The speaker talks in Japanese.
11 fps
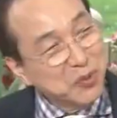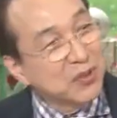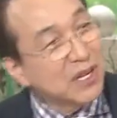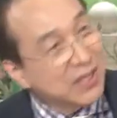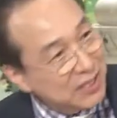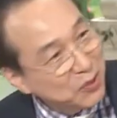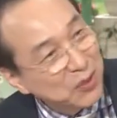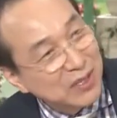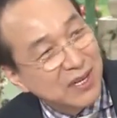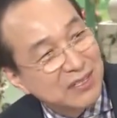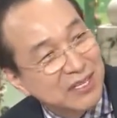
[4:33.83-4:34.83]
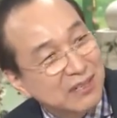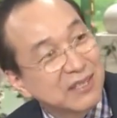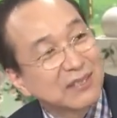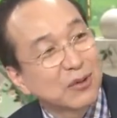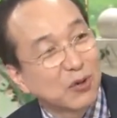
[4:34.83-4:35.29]
でも自分がね将来役
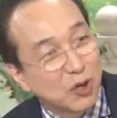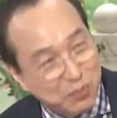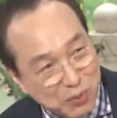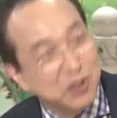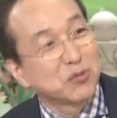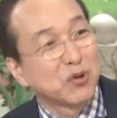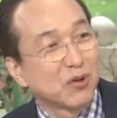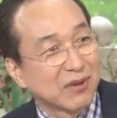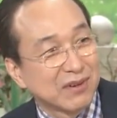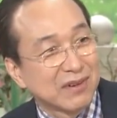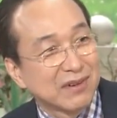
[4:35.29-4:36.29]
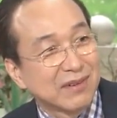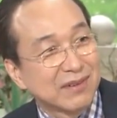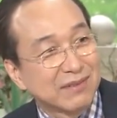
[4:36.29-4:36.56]
者やるなんてこれっぽっちも